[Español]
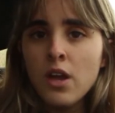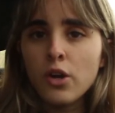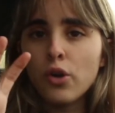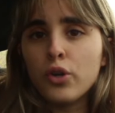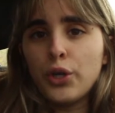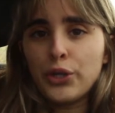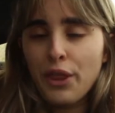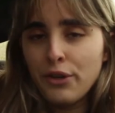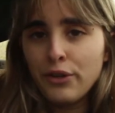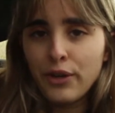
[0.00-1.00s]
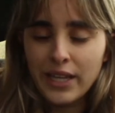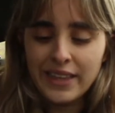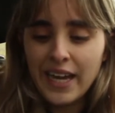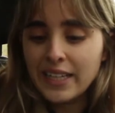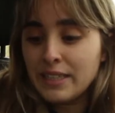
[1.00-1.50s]
con connotación
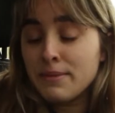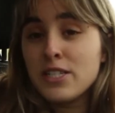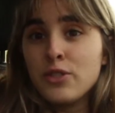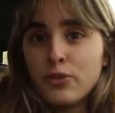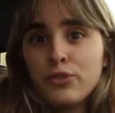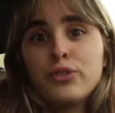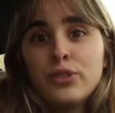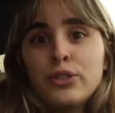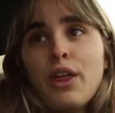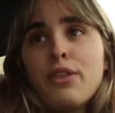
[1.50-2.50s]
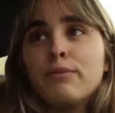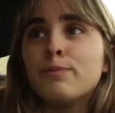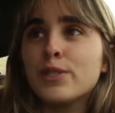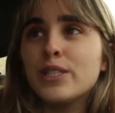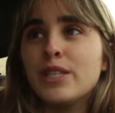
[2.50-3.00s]
negativa, sino con connotación
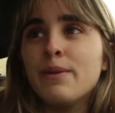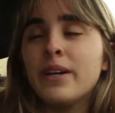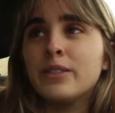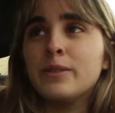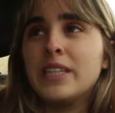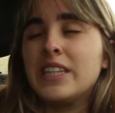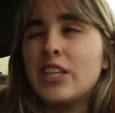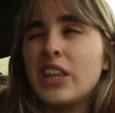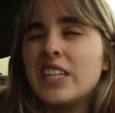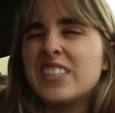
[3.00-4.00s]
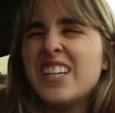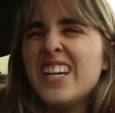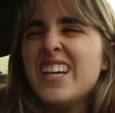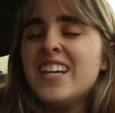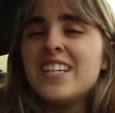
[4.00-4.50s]
positiva, ¿no? Entonces
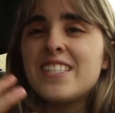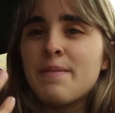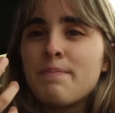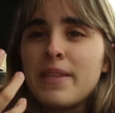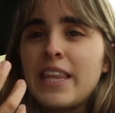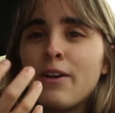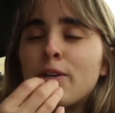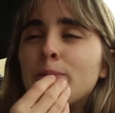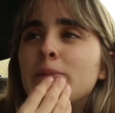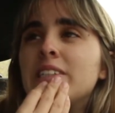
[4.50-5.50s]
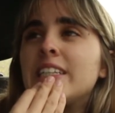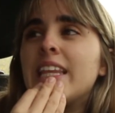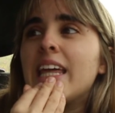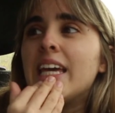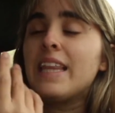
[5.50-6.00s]
siempre tengo como ese
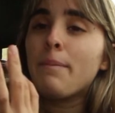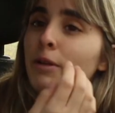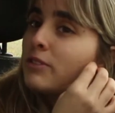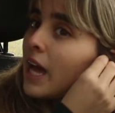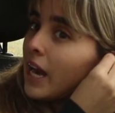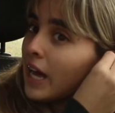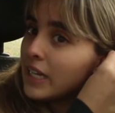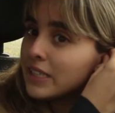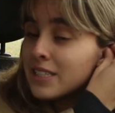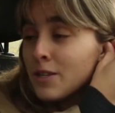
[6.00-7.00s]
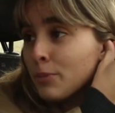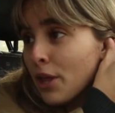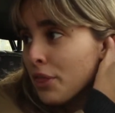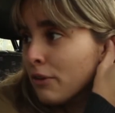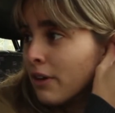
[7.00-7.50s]
de ir a preguntar a la gente si
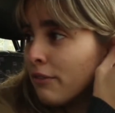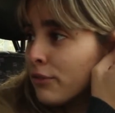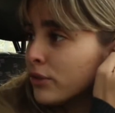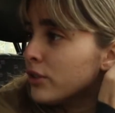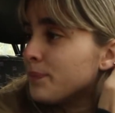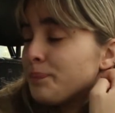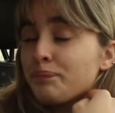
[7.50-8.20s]
puedo hacer una foto.